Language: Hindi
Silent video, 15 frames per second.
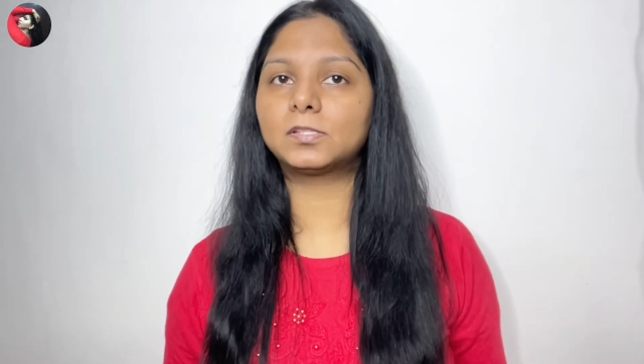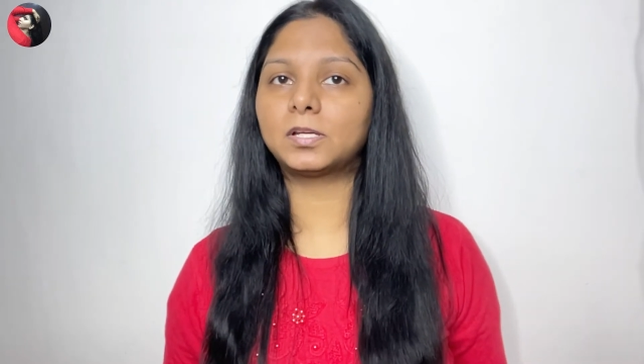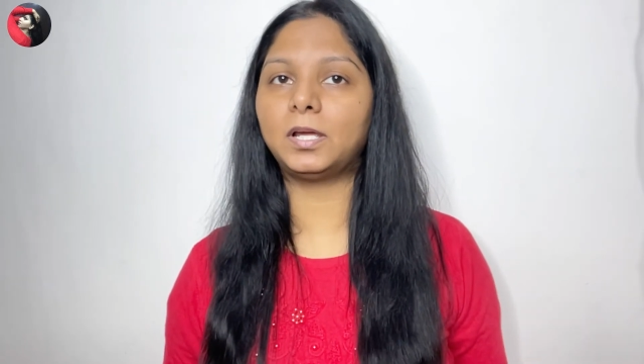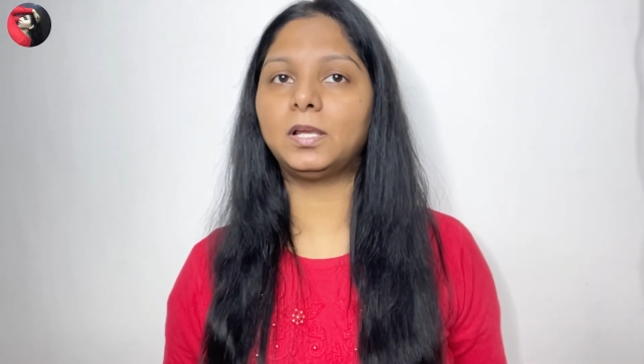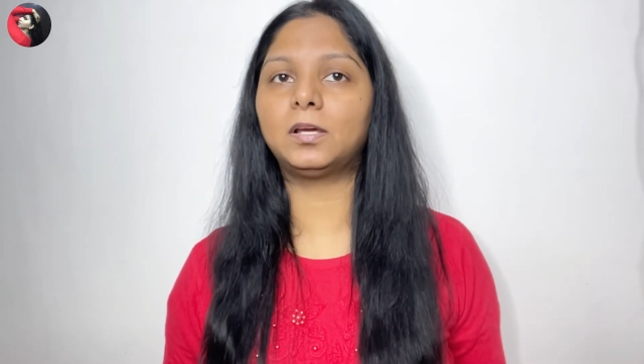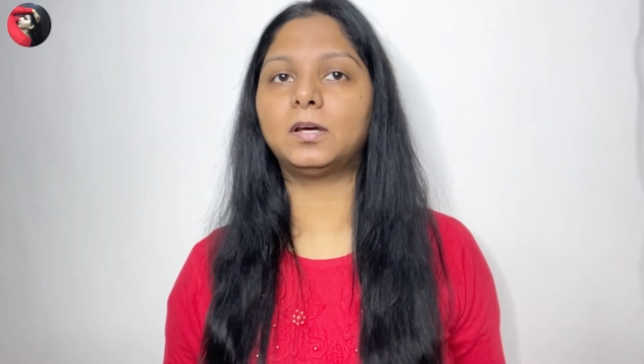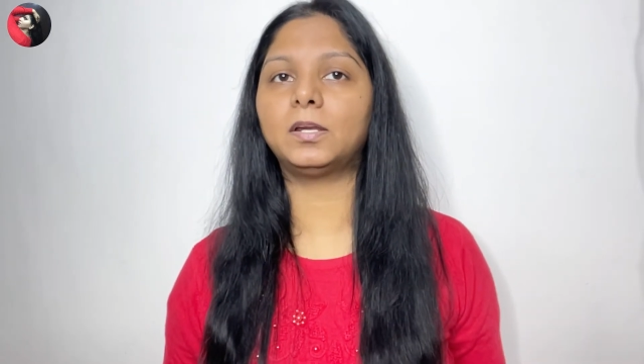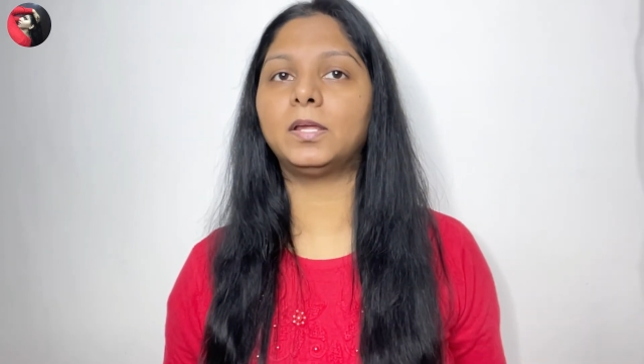
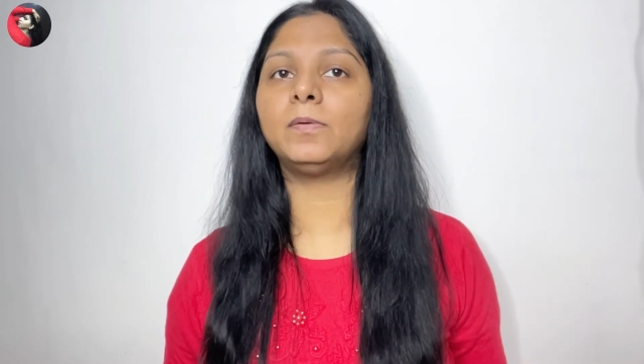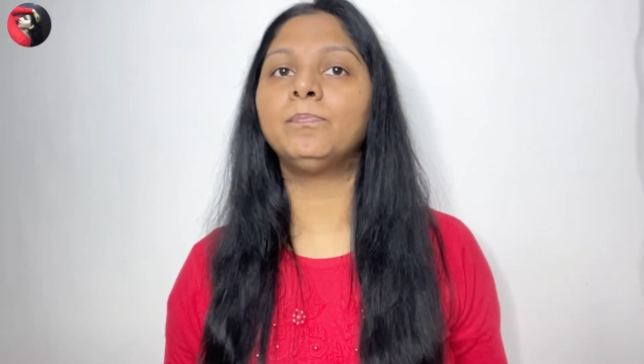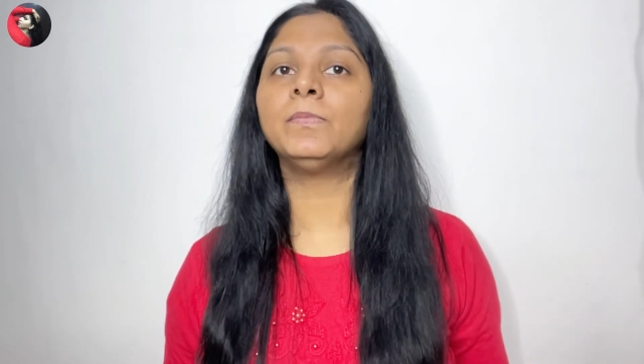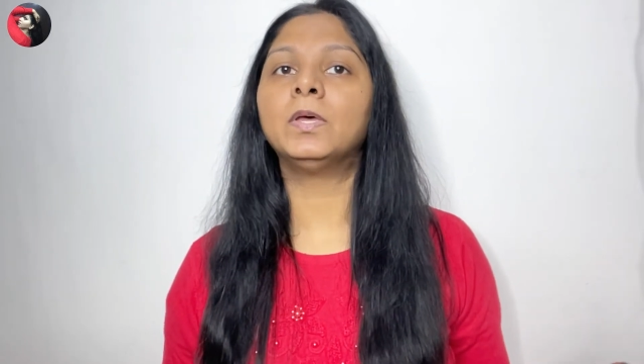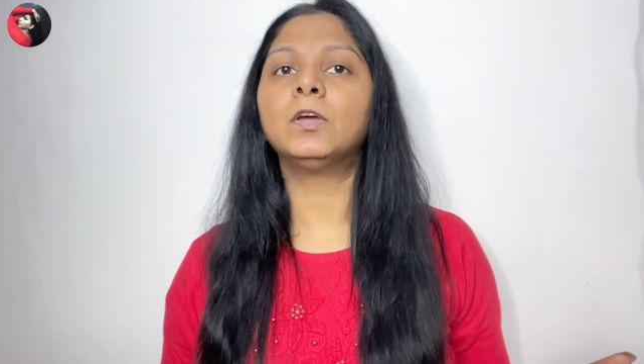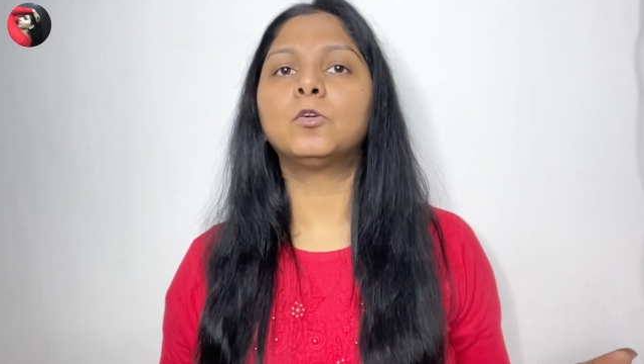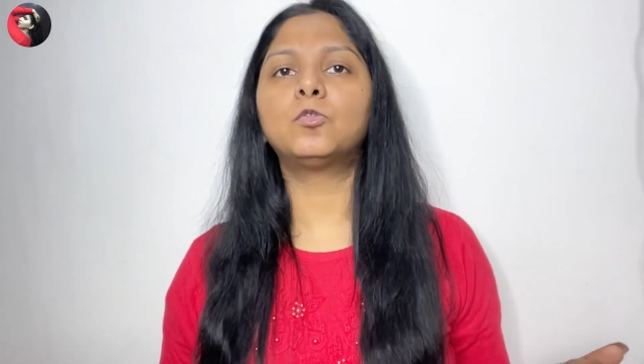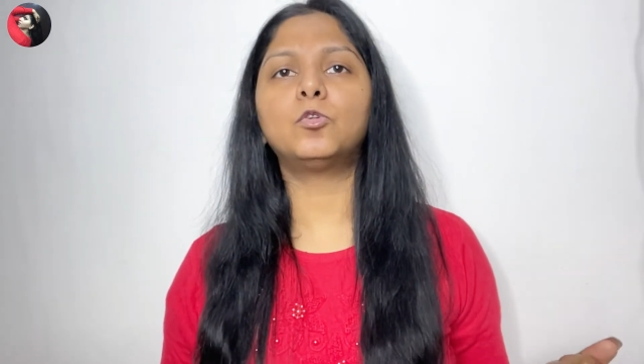स्टाइल करें
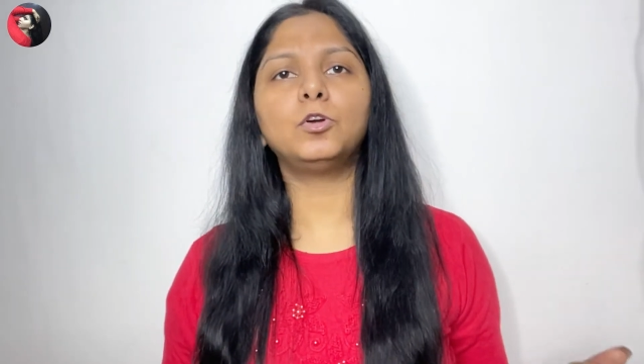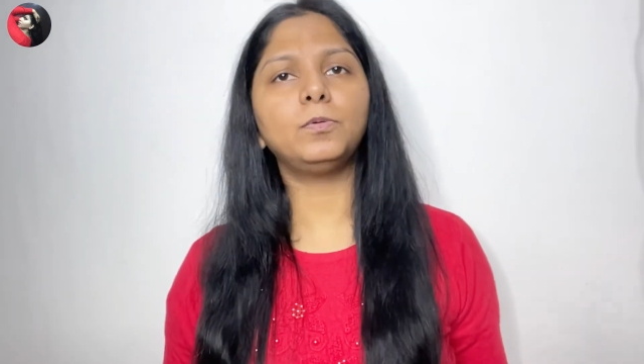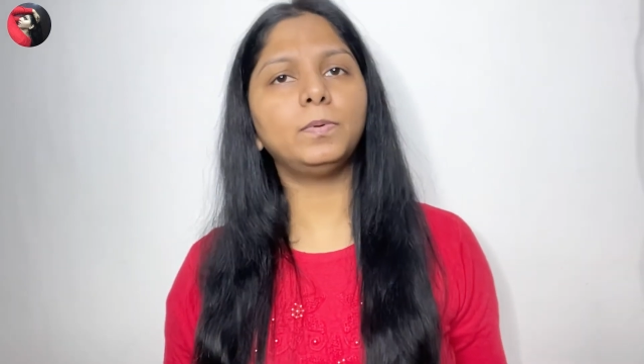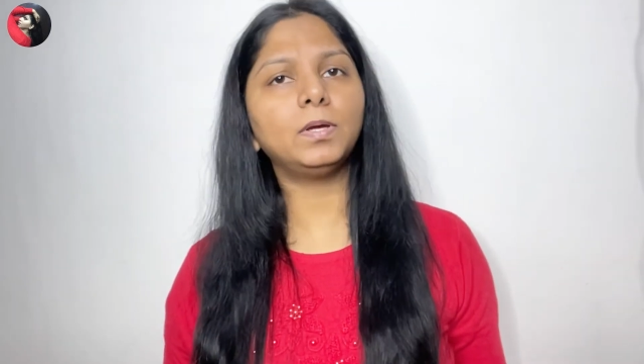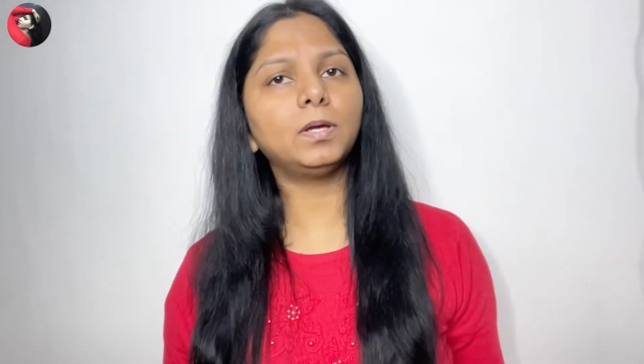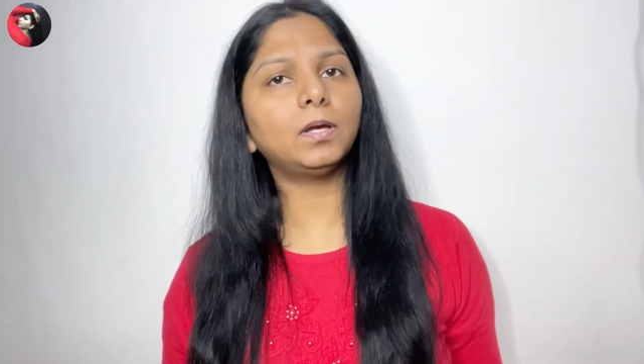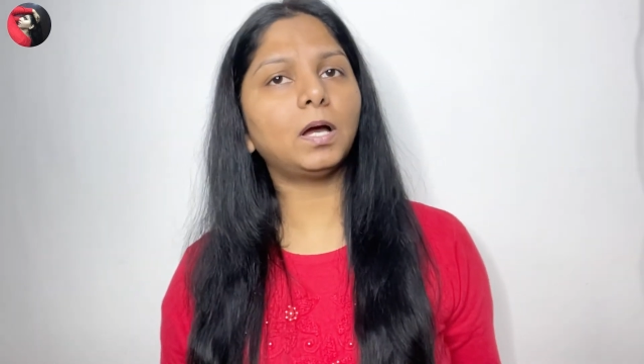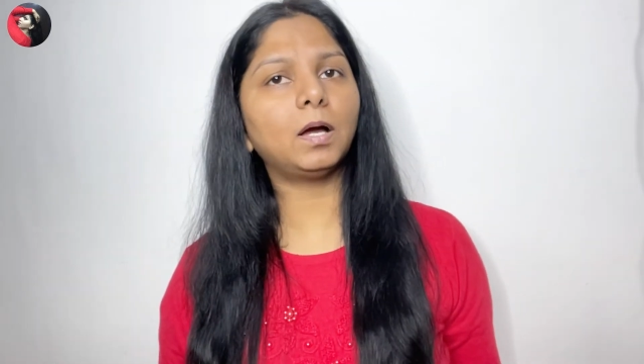कोई
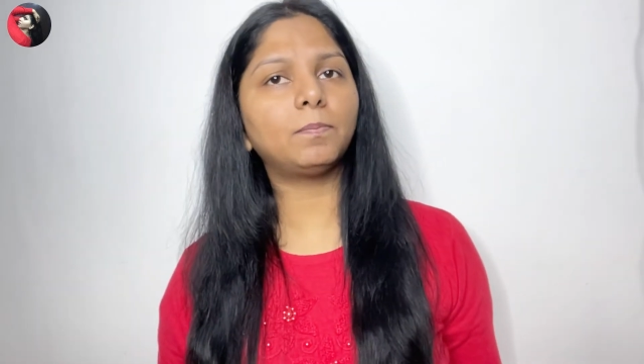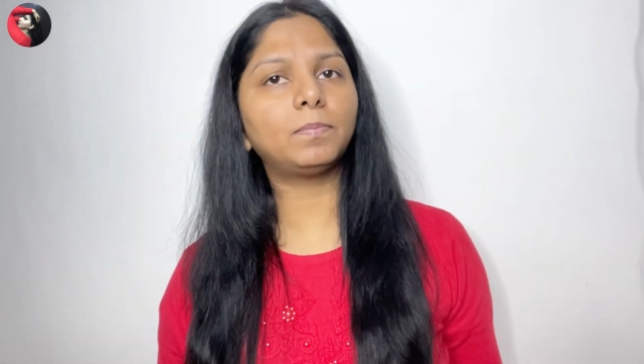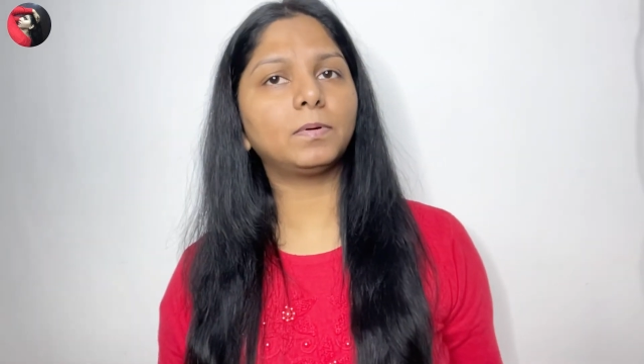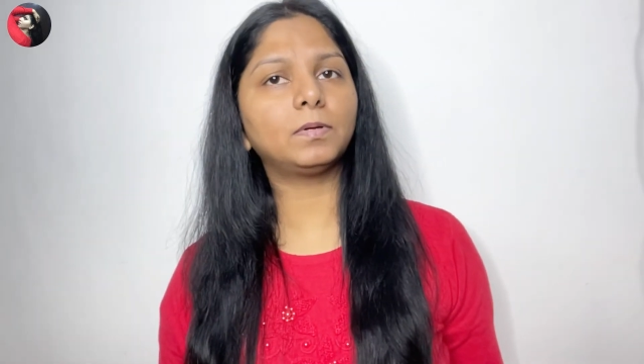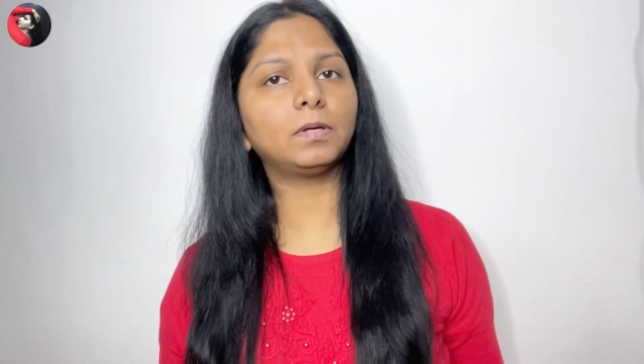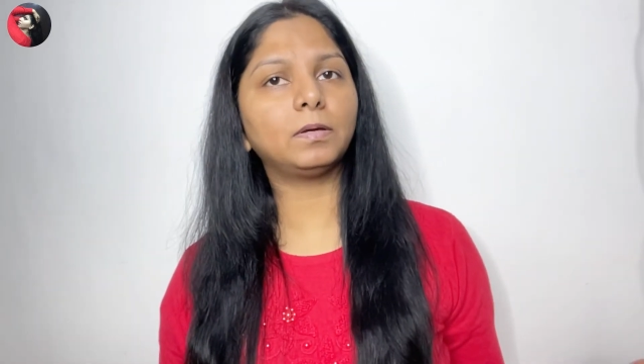भी आप